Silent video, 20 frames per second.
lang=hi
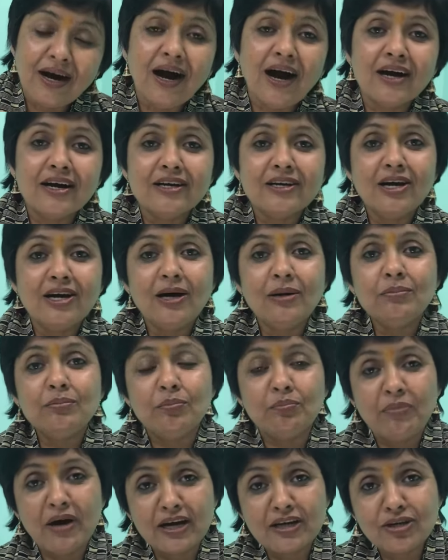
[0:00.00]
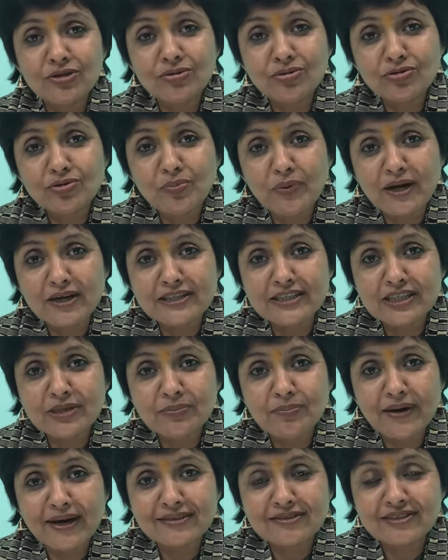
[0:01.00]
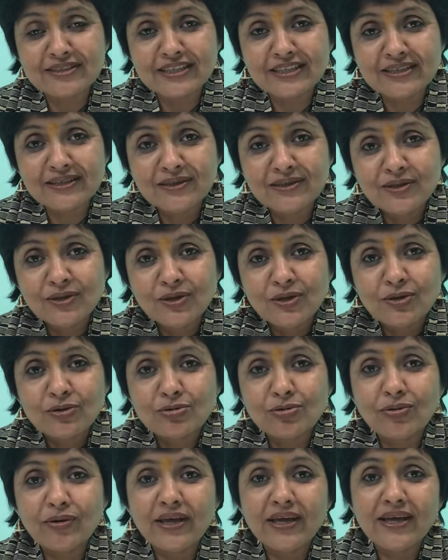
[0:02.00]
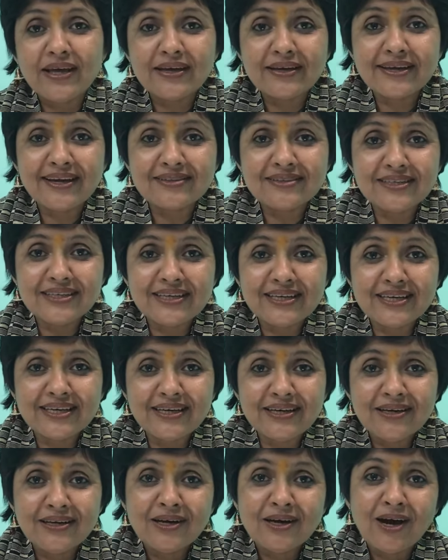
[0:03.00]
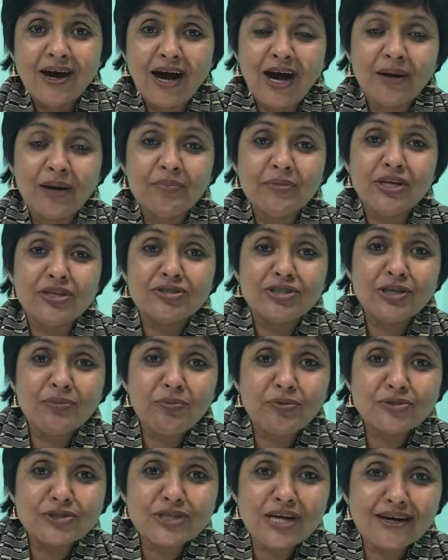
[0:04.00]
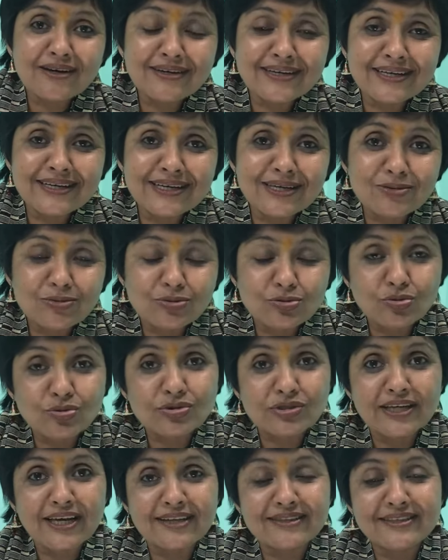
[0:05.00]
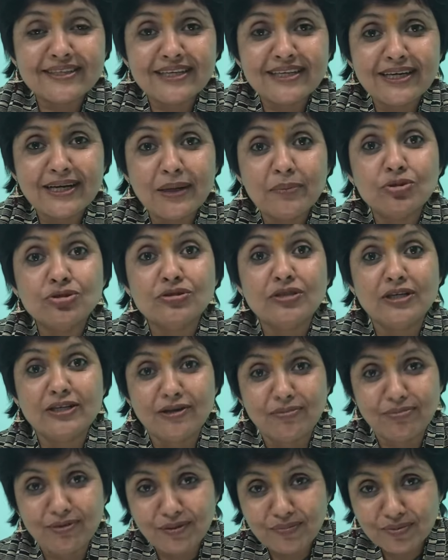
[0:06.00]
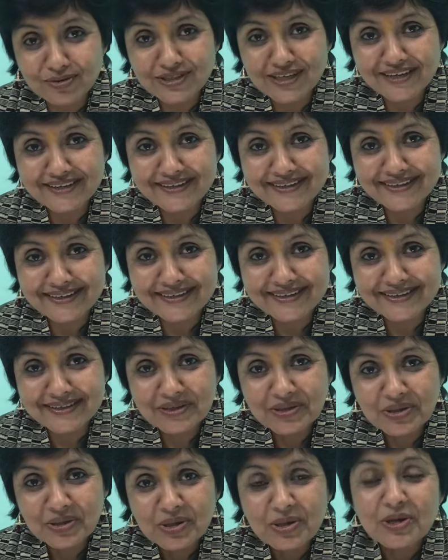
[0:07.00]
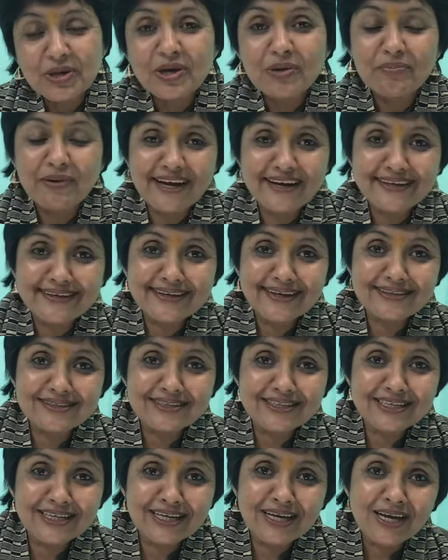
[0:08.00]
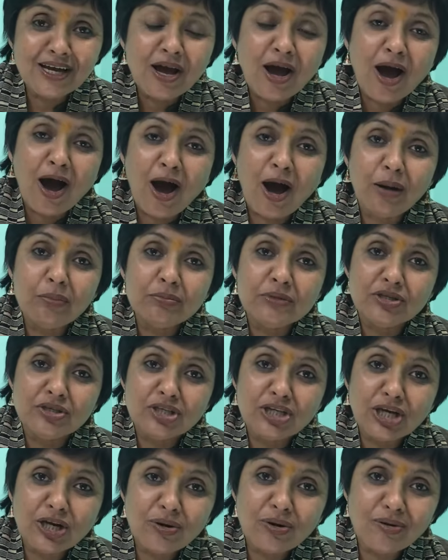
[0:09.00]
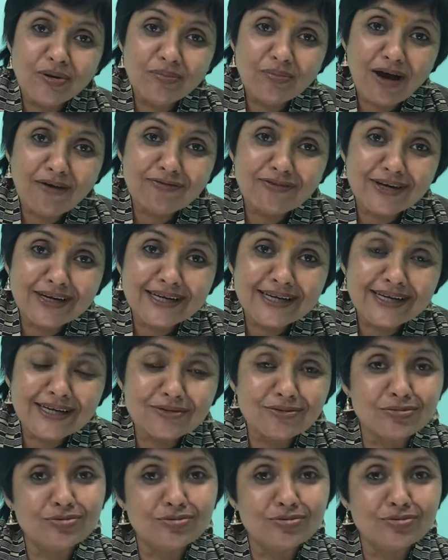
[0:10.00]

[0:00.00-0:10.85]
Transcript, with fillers: अगर हम बाकी दोनों पार्टी की बात करें तो एक कहती है हम इतनी पूजा करेंगे तो दूसरी कहती है हम उससे डबल पूजा करेंगे पहली कहती है हम ये लोन माफ़ करेंगे तो